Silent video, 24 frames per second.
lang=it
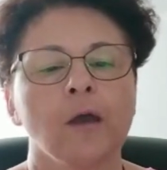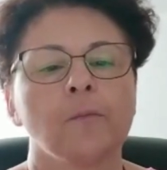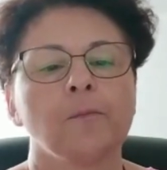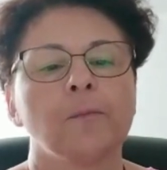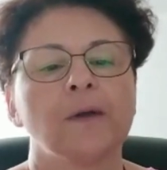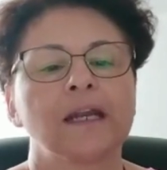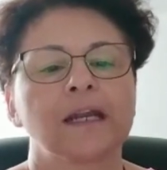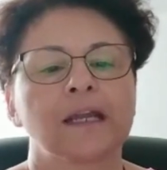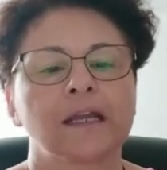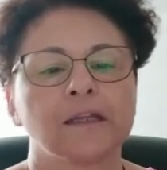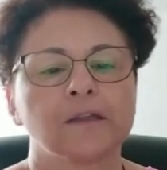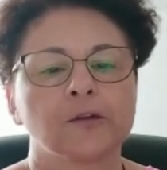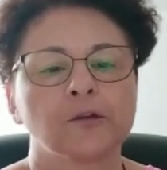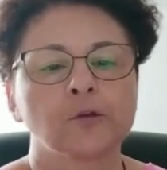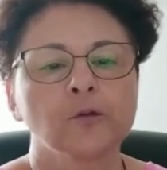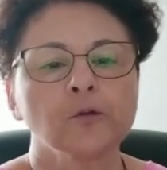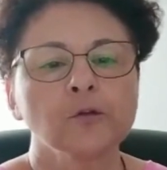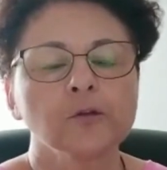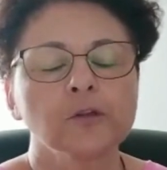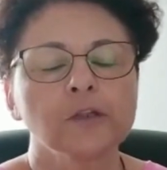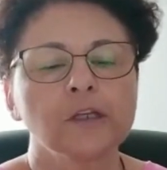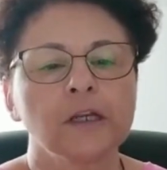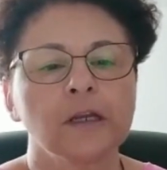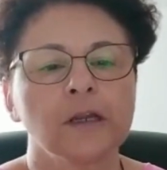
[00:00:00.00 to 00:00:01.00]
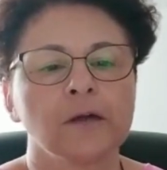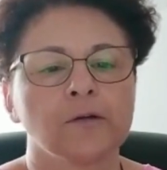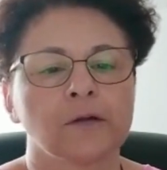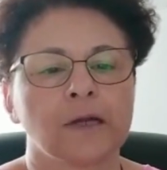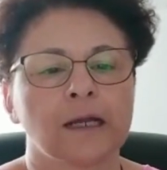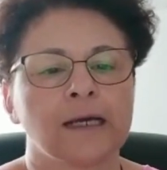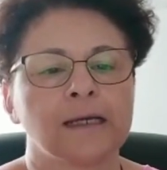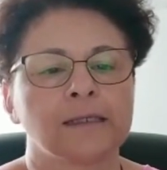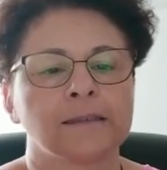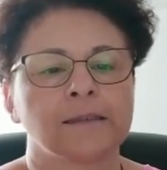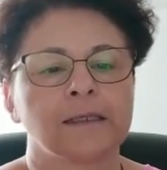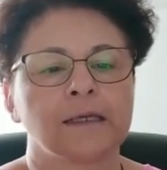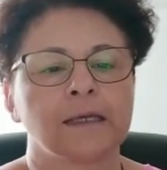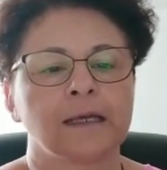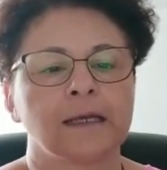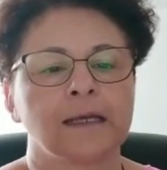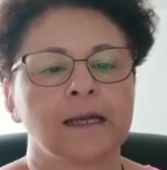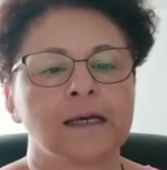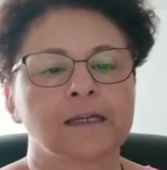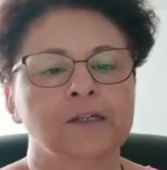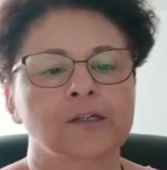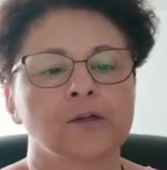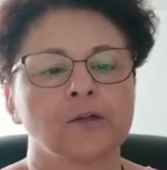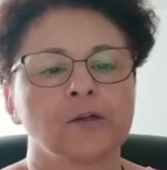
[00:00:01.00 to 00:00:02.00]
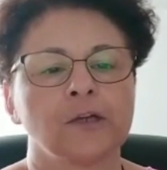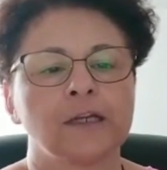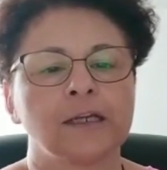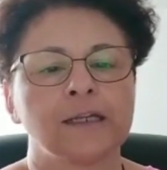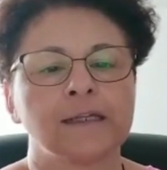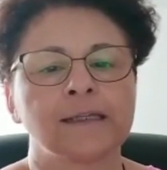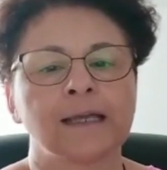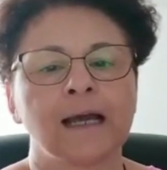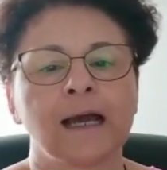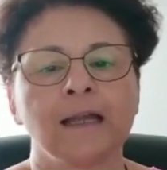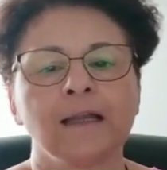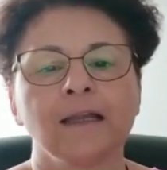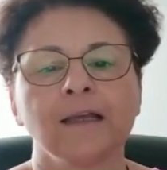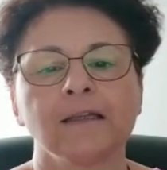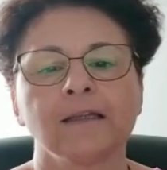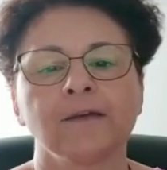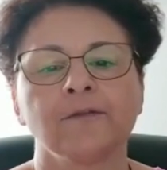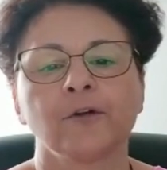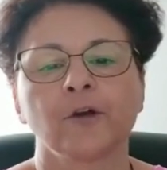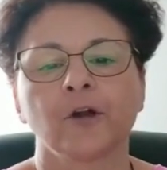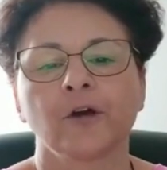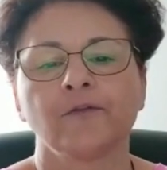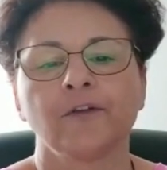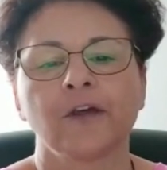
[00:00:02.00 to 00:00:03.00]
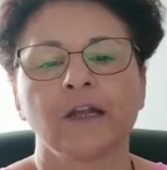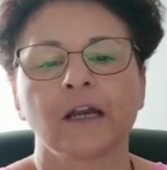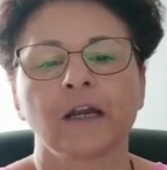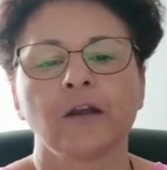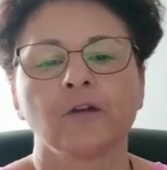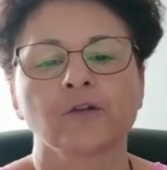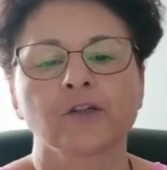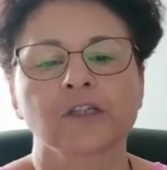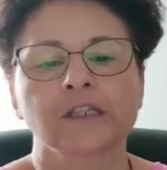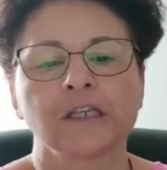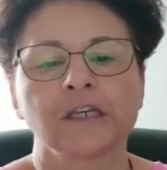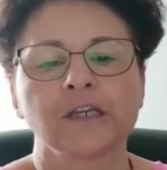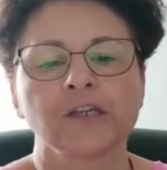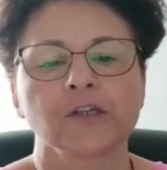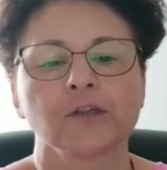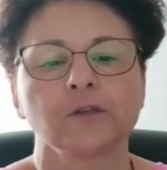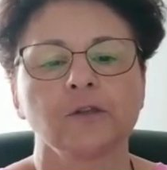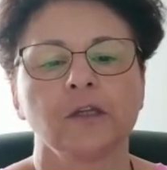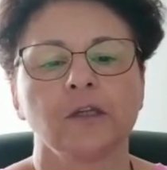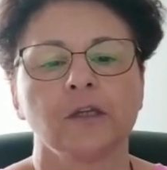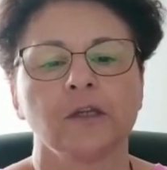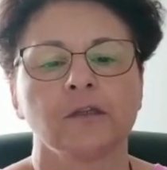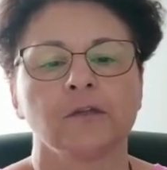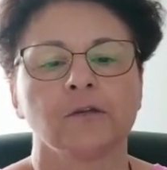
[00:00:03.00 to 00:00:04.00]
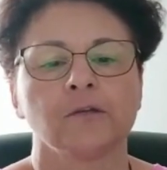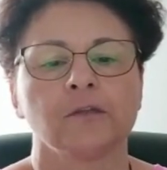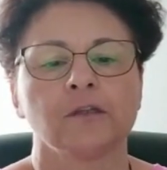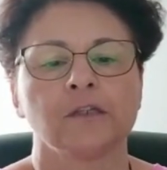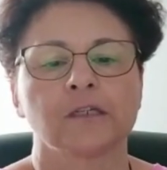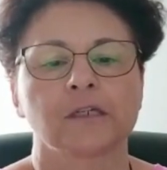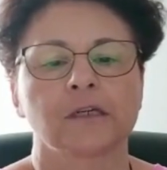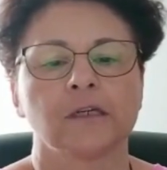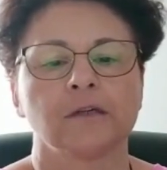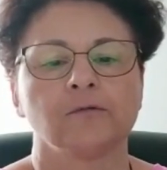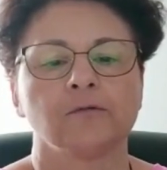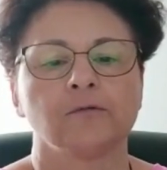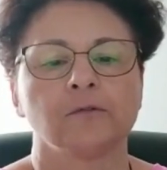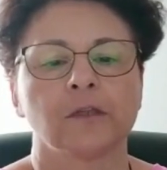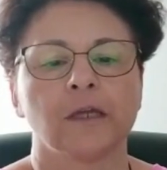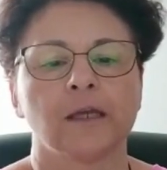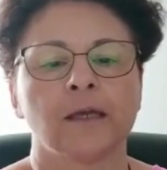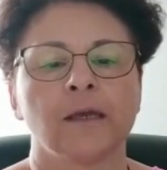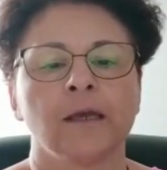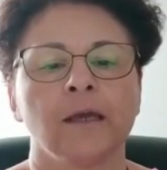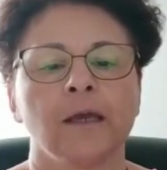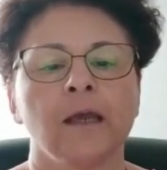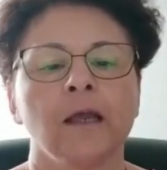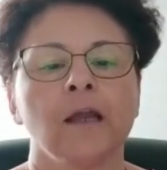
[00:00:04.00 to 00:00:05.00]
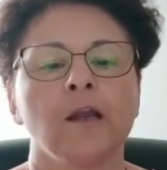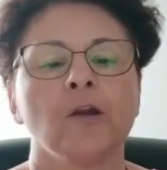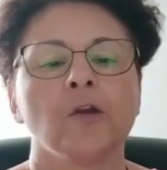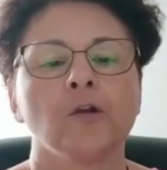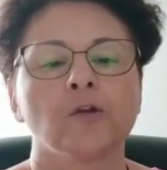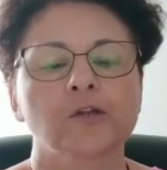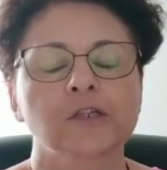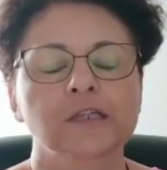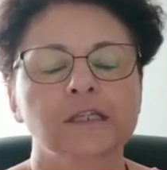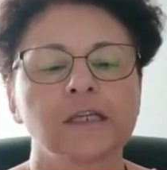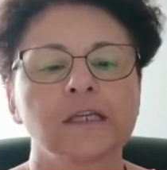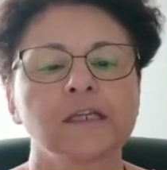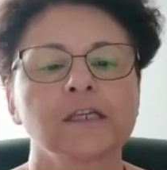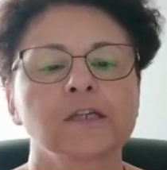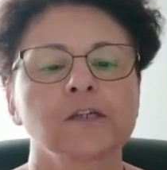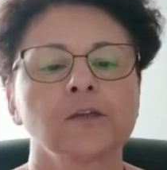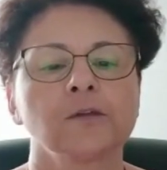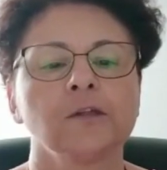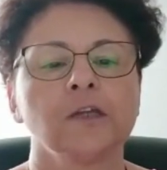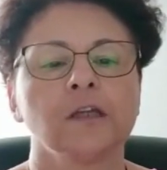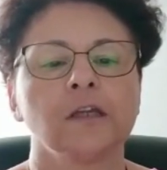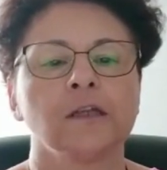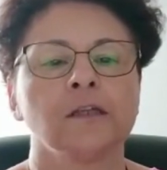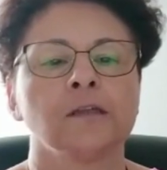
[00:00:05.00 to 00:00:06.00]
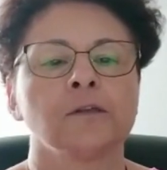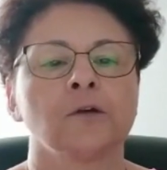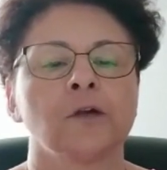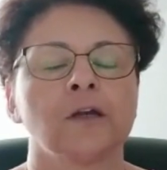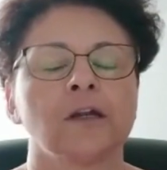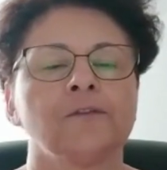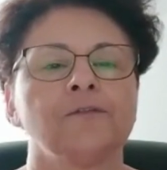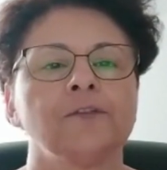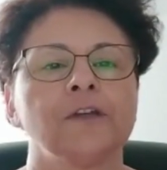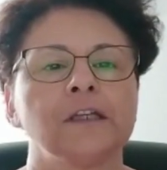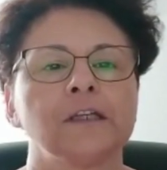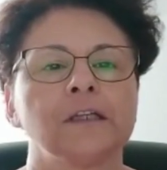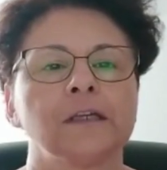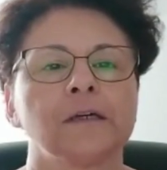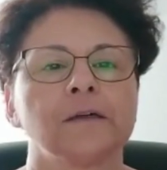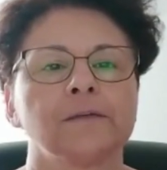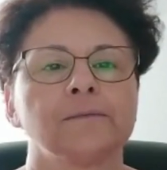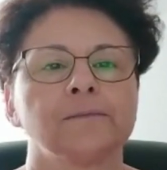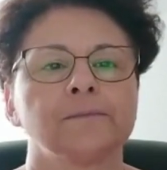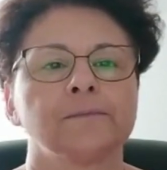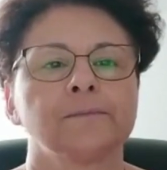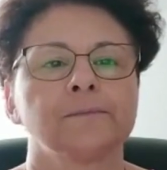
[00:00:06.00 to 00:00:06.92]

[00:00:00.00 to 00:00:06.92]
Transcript: perché tutti i neonati che nascono in Italia devono avere lo stesso diritto di salute, lo stesso diritto alla vita.